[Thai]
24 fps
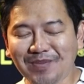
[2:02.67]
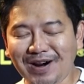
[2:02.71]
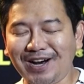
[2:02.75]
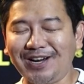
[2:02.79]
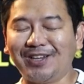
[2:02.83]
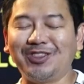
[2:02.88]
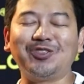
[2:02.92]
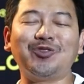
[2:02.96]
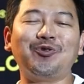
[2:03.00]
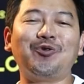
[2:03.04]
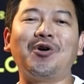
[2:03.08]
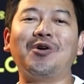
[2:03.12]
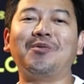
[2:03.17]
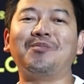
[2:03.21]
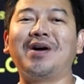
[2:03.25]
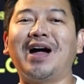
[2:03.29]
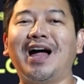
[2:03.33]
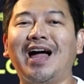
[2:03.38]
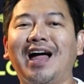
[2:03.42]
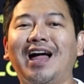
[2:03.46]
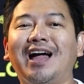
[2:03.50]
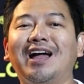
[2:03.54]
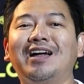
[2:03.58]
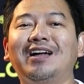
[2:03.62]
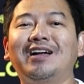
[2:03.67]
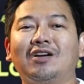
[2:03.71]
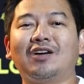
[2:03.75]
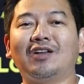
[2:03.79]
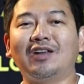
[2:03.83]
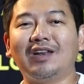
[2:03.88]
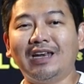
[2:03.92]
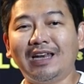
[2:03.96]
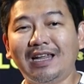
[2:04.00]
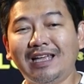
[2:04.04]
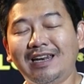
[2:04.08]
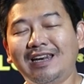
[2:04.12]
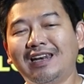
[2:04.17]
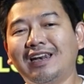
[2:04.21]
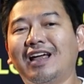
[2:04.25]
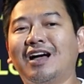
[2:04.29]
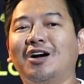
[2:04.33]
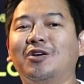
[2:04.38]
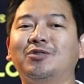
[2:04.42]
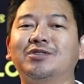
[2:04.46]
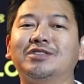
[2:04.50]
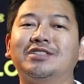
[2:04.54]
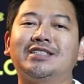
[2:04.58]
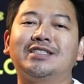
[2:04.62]
เปิดตัวมาก็เล่น
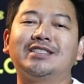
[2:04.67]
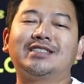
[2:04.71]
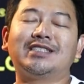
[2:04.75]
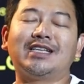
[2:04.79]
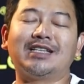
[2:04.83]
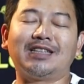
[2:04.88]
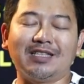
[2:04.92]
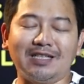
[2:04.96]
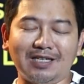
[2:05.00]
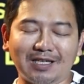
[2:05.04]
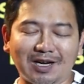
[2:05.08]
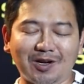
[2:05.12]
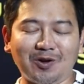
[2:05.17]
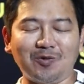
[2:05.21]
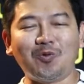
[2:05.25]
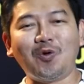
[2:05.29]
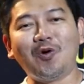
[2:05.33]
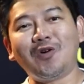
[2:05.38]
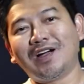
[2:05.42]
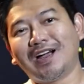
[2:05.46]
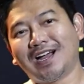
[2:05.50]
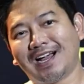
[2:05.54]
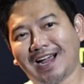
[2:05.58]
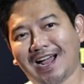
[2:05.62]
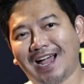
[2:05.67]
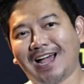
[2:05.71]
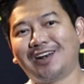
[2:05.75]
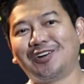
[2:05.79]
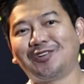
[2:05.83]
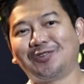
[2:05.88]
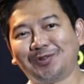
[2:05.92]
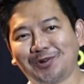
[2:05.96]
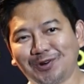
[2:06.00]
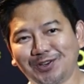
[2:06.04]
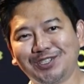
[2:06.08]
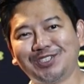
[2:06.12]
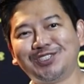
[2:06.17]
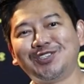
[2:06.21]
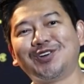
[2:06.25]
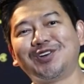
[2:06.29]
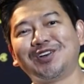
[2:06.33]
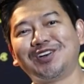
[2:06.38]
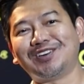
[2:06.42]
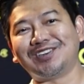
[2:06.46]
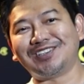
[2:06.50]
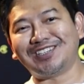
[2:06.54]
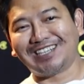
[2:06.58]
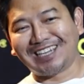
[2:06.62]
เอาสะเทือนวงการรถย
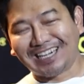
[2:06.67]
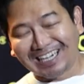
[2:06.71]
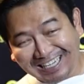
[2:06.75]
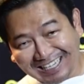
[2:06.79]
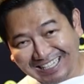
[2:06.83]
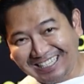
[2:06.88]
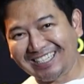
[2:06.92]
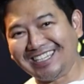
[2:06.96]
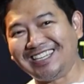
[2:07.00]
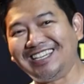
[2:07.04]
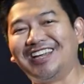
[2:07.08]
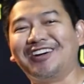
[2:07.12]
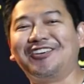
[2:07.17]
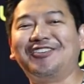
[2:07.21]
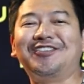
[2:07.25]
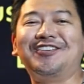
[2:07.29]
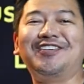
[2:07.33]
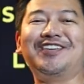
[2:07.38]
นต์เลยทีเดียว